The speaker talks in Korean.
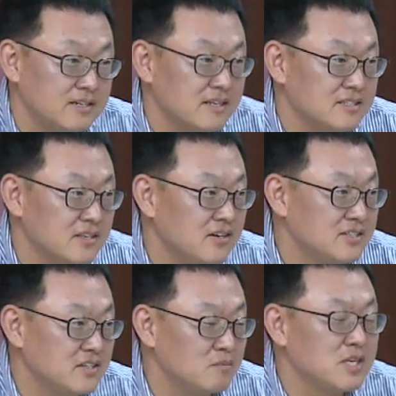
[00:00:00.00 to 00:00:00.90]
네.
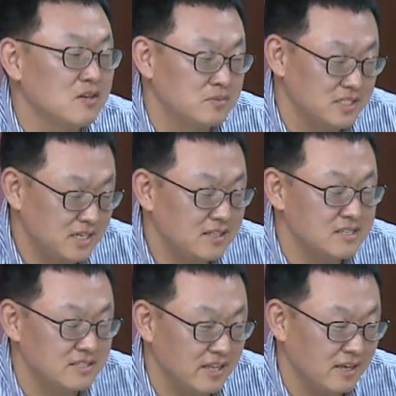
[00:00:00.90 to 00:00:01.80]
그래서 겸사겸사 시간
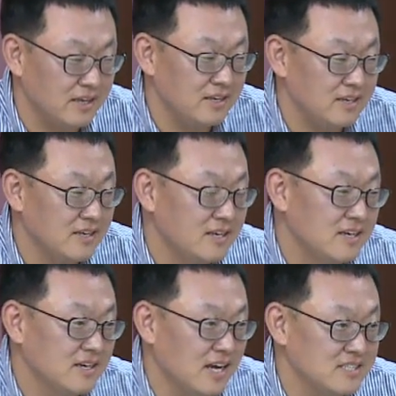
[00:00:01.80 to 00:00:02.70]
나실 때 아.